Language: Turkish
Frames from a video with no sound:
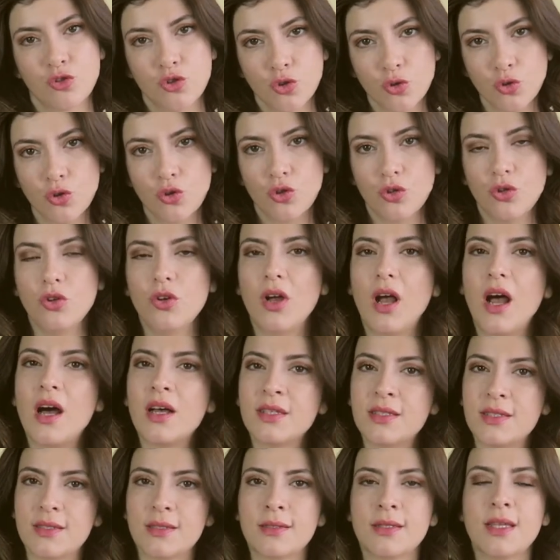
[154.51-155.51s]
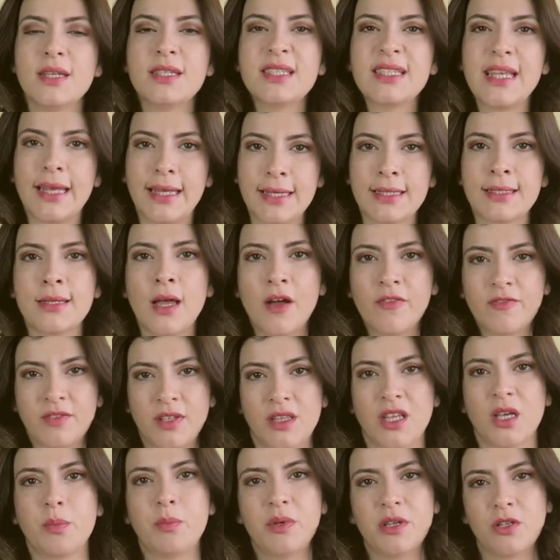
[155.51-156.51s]
Çünkü aslında 8
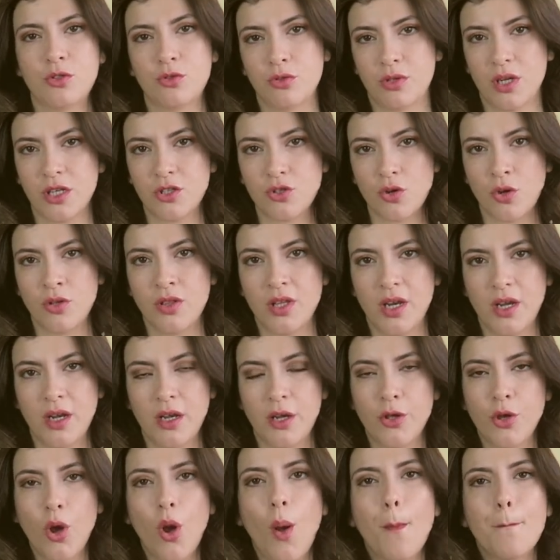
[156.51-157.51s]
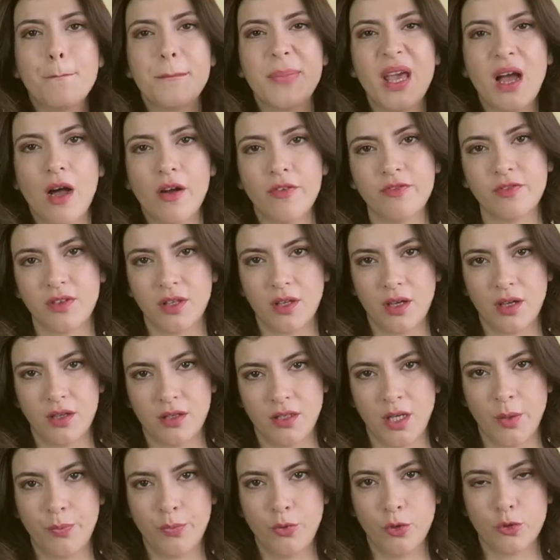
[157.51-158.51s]
haftalık bir süreç öneriliyor. Bir
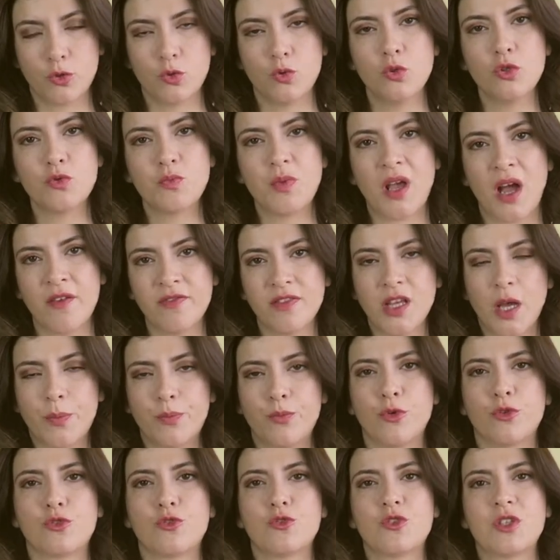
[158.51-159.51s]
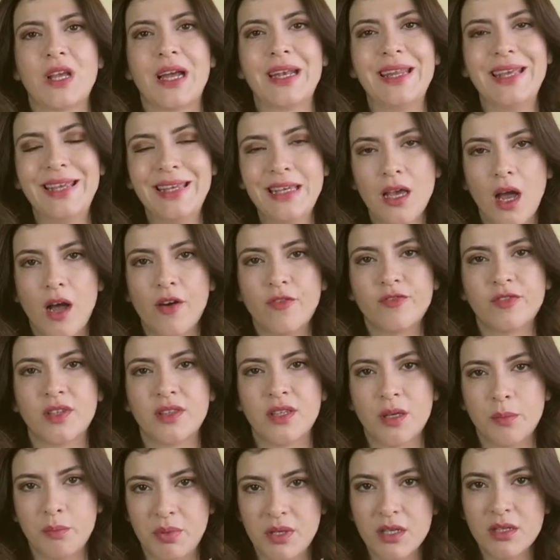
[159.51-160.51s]
hafta yapıyorsunuz, bir hafta yapmıyorsunuz. Yani 2
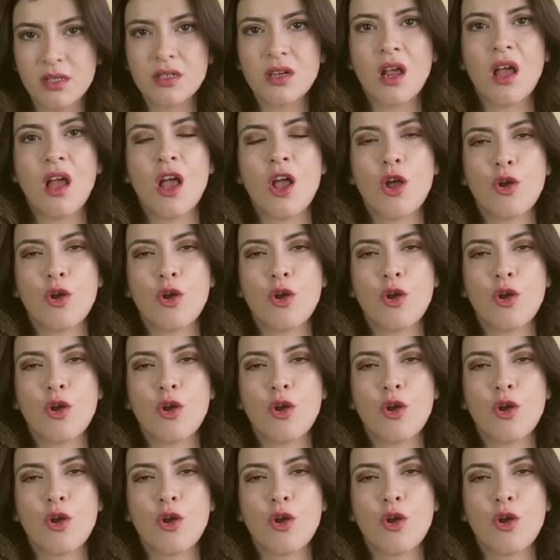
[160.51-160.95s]
haftada bir